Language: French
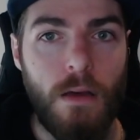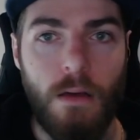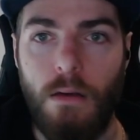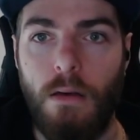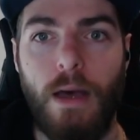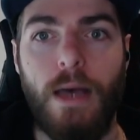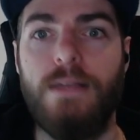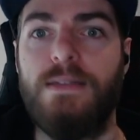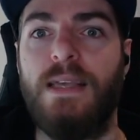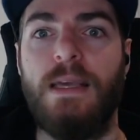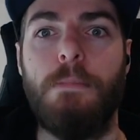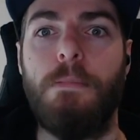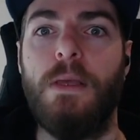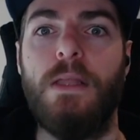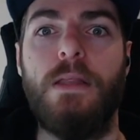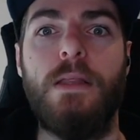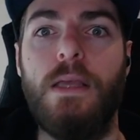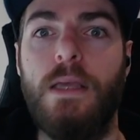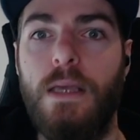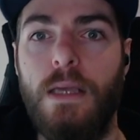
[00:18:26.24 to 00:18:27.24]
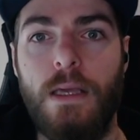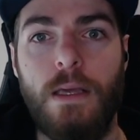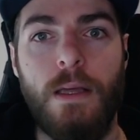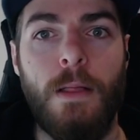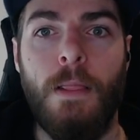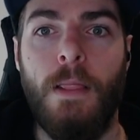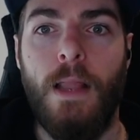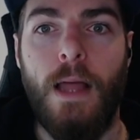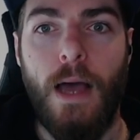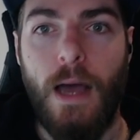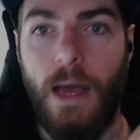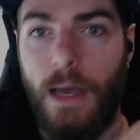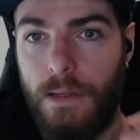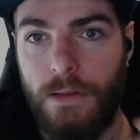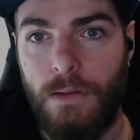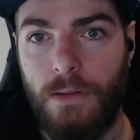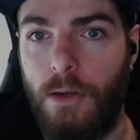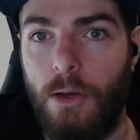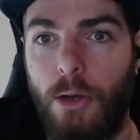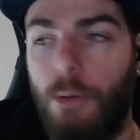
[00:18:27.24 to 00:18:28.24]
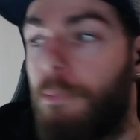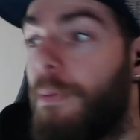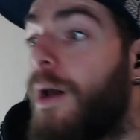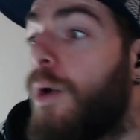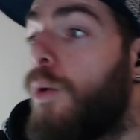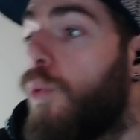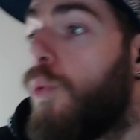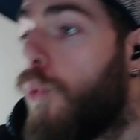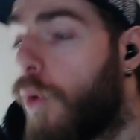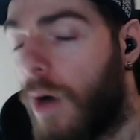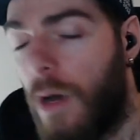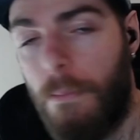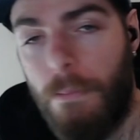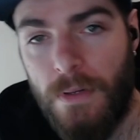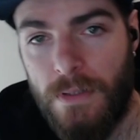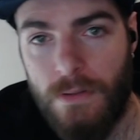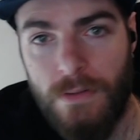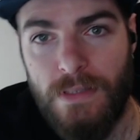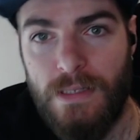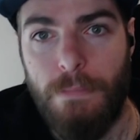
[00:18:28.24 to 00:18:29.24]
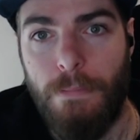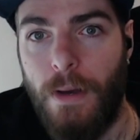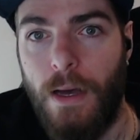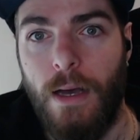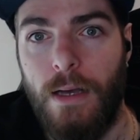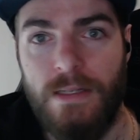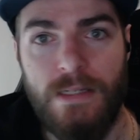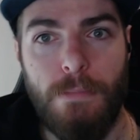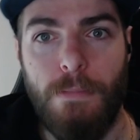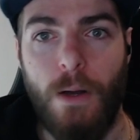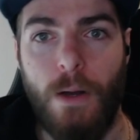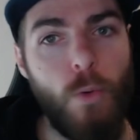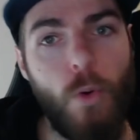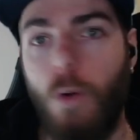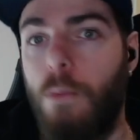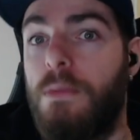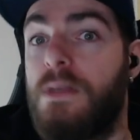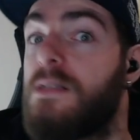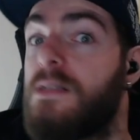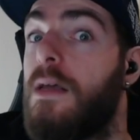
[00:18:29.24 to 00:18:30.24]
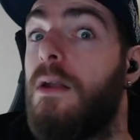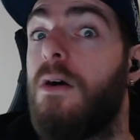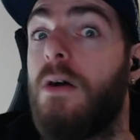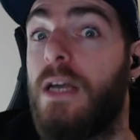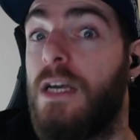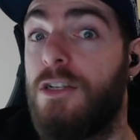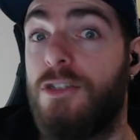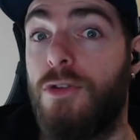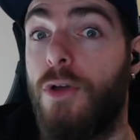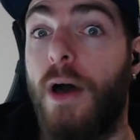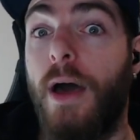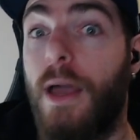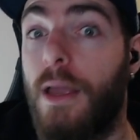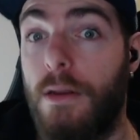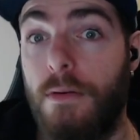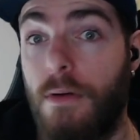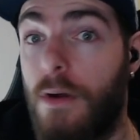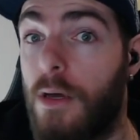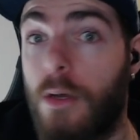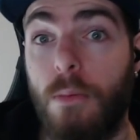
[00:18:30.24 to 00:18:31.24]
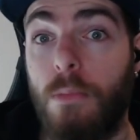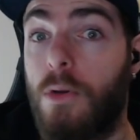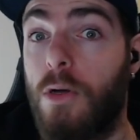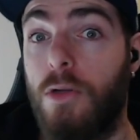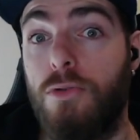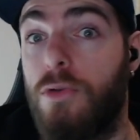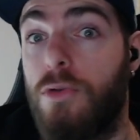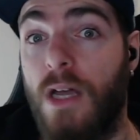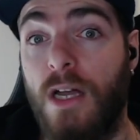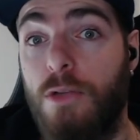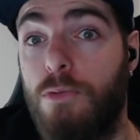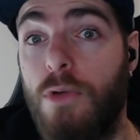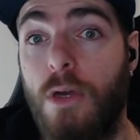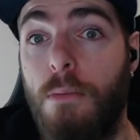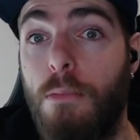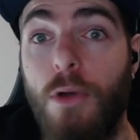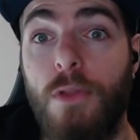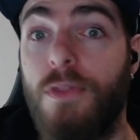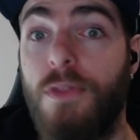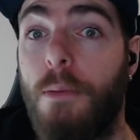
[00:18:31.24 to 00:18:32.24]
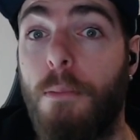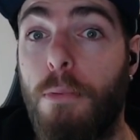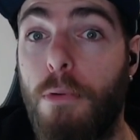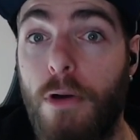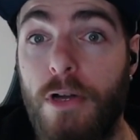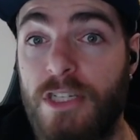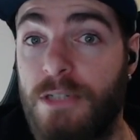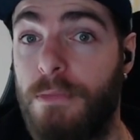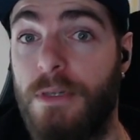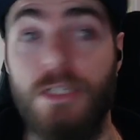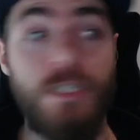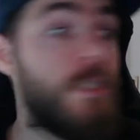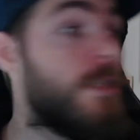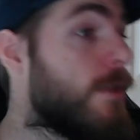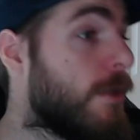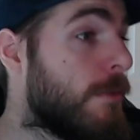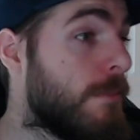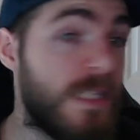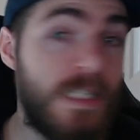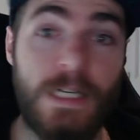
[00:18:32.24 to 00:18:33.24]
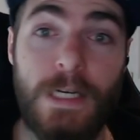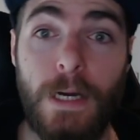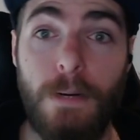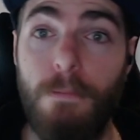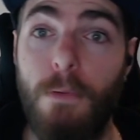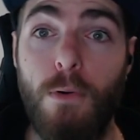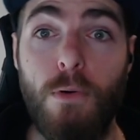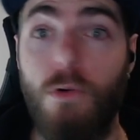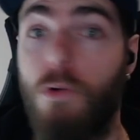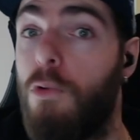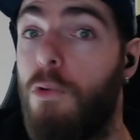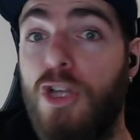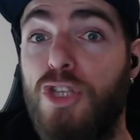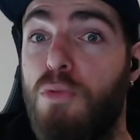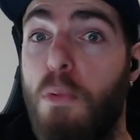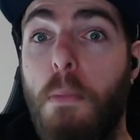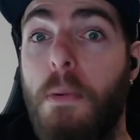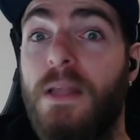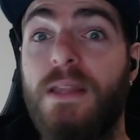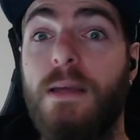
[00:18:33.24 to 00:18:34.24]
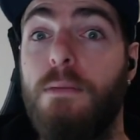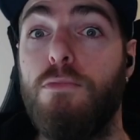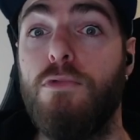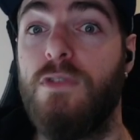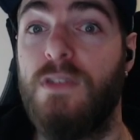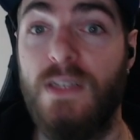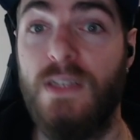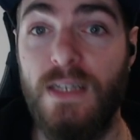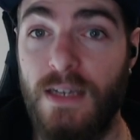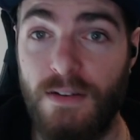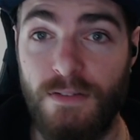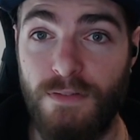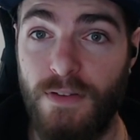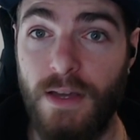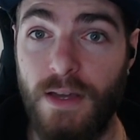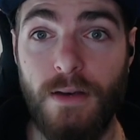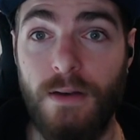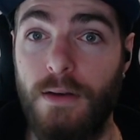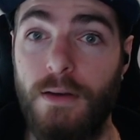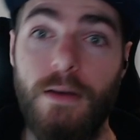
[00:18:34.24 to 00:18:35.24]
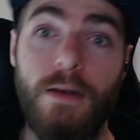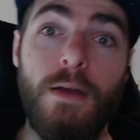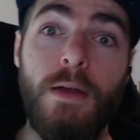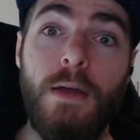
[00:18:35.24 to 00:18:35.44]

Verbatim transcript: à se répéter, à être pas lourd, hein, parce que c'est pas c'est pas lourd, mais c'est un langage de règles. Voilà, comme quand tu traduis un mode d'emploi, j'imagine, un médicament ou quoi, tu peux pas t'amuser à faire